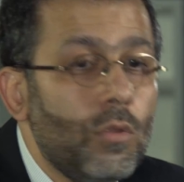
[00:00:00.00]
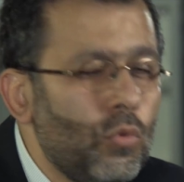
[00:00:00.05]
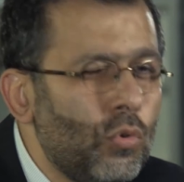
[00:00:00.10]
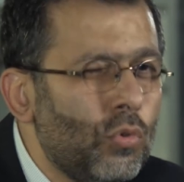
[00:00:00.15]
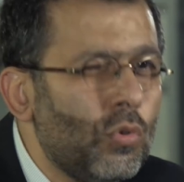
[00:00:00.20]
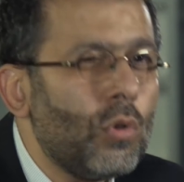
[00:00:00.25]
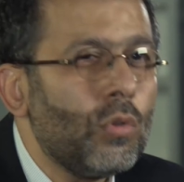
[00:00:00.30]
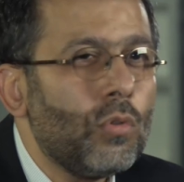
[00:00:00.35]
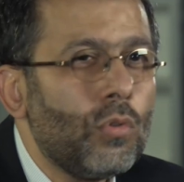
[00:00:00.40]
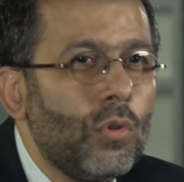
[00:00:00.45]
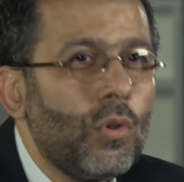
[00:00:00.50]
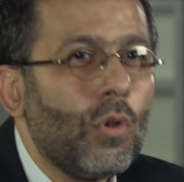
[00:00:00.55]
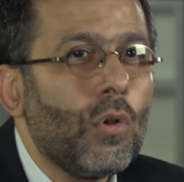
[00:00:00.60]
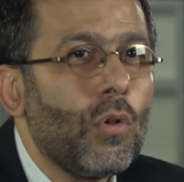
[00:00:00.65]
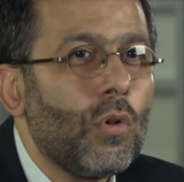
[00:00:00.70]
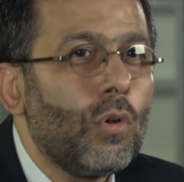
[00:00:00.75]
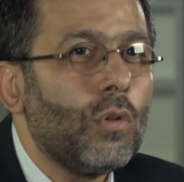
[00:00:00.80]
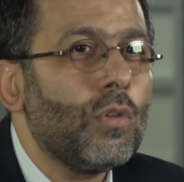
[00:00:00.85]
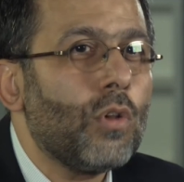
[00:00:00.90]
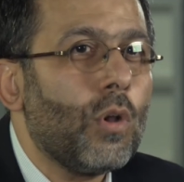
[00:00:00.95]
tout en tenant
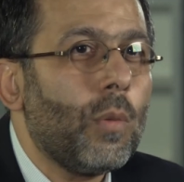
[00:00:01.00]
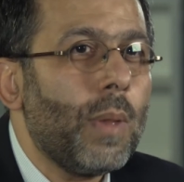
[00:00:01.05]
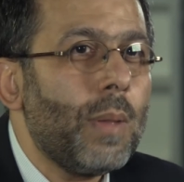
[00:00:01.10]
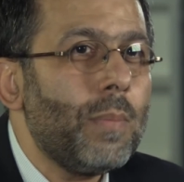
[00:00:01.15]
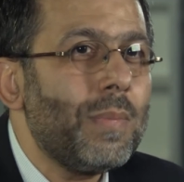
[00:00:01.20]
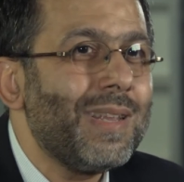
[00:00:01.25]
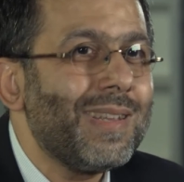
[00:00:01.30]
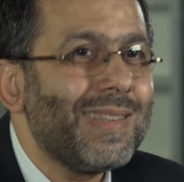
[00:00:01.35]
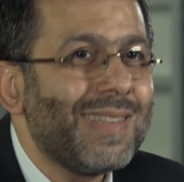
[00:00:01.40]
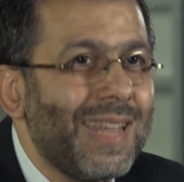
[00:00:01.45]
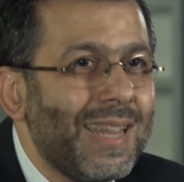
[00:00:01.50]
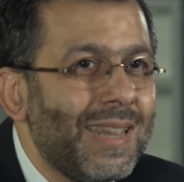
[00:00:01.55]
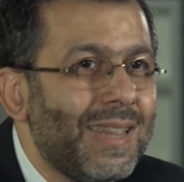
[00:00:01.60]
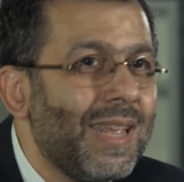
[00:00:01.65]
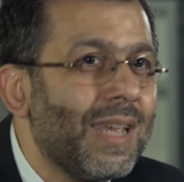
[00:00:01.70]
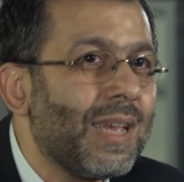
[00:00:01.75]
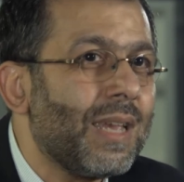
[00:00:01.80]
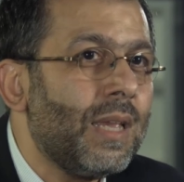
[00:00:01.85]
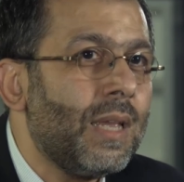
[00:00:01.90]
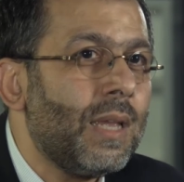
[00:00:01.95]
compte quand même des
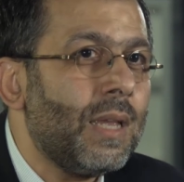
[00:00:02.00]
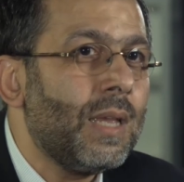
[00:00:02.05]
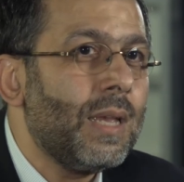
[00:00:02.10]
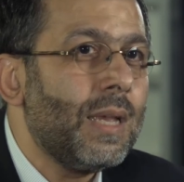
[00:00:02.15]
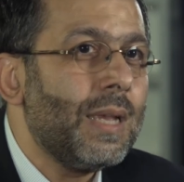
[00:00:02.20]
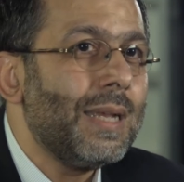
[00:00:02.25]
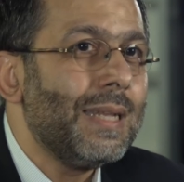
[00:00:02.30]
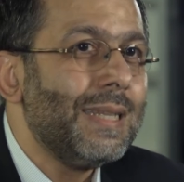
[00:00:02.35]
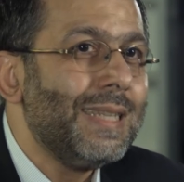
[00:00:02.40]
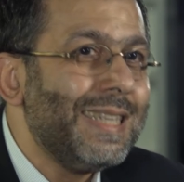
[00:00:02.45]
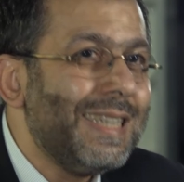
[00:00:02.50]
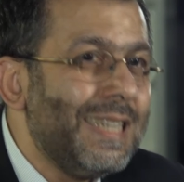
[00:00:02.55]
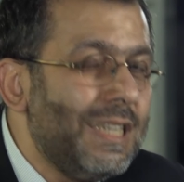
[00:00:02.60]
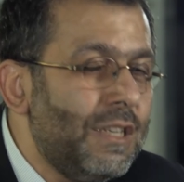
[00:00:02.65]
intérêts des